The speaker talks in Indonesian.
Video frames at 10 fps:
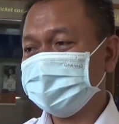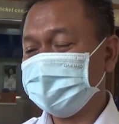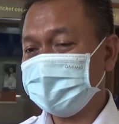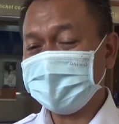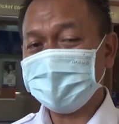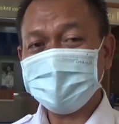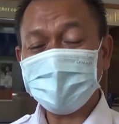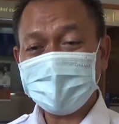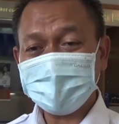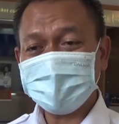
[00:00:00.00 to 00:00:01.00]
sudah
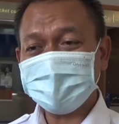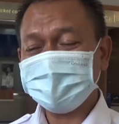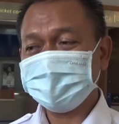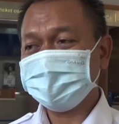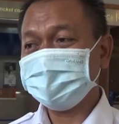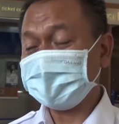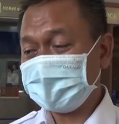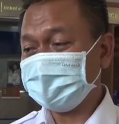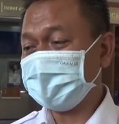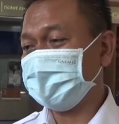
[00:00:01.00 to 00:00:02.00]
mulai
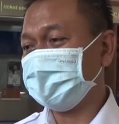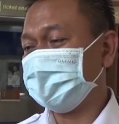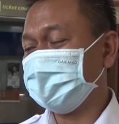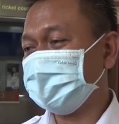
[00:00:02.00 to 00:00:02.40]
bertambah lagi.